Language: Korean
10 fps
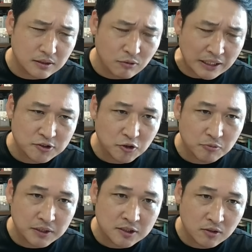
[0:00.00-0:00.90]

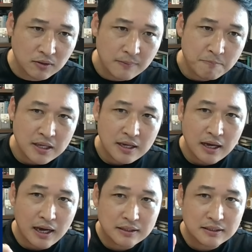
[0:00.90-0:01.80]
관점에서
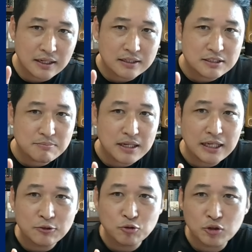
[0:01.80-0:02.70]
한 가지만
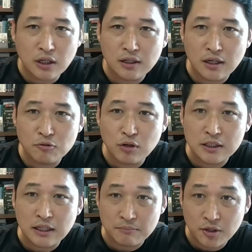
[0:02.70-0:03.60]
안 좋다라고
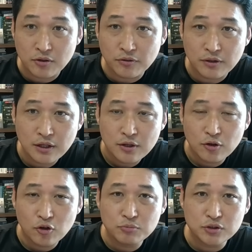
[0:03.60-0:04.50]
한다면
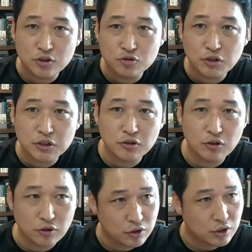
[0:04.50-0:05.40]
여러분 이
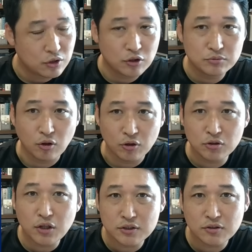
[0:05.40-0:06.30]
중에서 여러분은
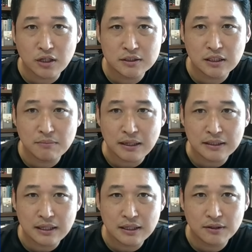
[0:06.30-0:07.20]
어떻게 해석하는 게
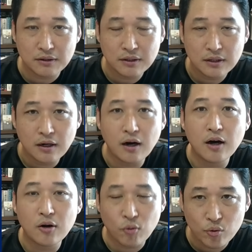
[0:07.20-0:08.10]
맞나요?
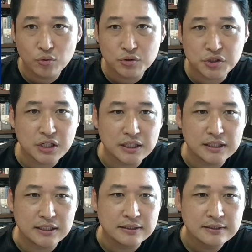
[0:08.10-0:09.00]
아,
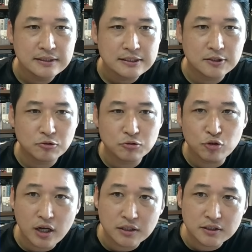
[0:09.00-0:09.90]
고용시장이 그래도
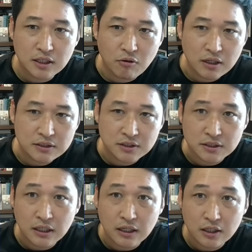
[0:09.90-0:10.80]
최악의 상황은
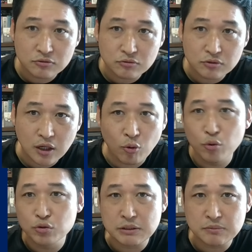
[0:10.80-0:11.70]
지나가는구나.
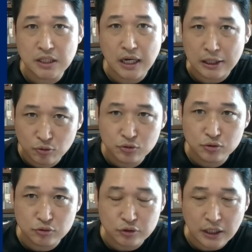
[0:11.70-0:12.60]
고용침체 안
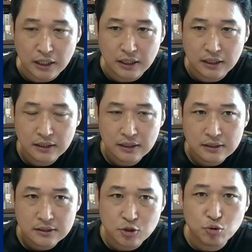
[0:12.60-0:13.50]
오는구나.
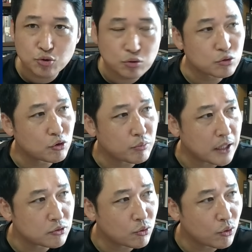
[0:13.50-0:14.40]
기조적으로
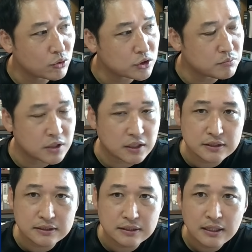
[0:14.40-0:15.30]
봐도
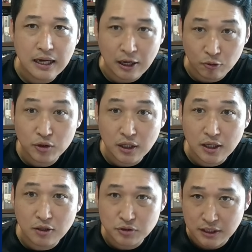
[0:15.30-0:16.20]
고용침체는 안
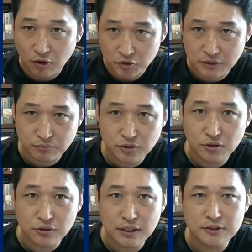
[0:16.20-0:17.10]
온다라고 제가 어제
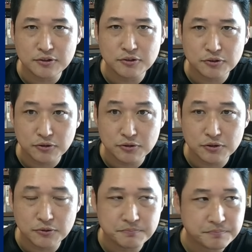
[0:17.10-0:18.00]
분석을 해드렸죠.
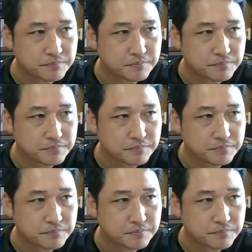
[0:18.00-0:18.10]
그죠?